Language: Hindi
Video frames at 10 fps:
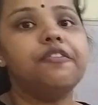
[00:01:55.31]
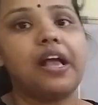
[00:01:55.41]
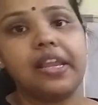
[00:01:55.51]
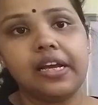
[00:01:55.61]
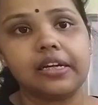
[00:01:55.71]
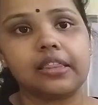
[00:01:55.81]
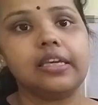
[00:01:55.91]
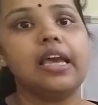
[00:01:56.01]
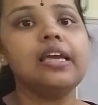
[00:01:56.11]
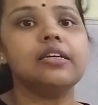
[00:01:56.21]
वेरी
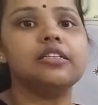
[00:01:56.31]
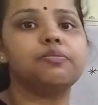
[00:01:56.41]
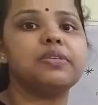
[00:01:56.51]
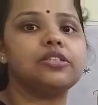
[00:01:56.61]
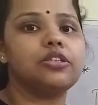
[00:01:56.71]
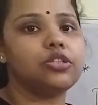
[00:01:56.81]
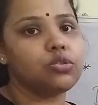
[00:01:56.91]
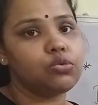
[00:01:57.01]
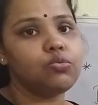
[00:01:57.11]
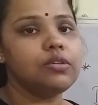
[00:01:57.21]
करती है
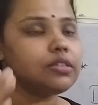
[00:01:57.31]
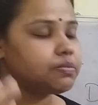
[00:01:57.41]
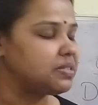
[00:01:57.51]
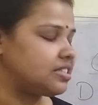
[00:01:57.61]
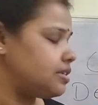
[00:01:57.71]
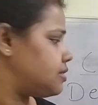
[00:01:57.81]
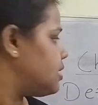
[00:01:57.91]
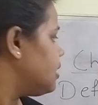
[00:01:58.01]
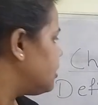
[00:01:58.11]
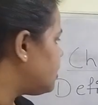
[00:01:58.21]
स्पीसीज टू स्पीसीज
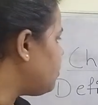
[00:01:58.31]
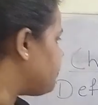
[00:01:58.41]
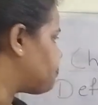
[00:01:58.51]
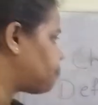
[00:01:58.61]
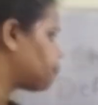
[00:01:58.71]
देखो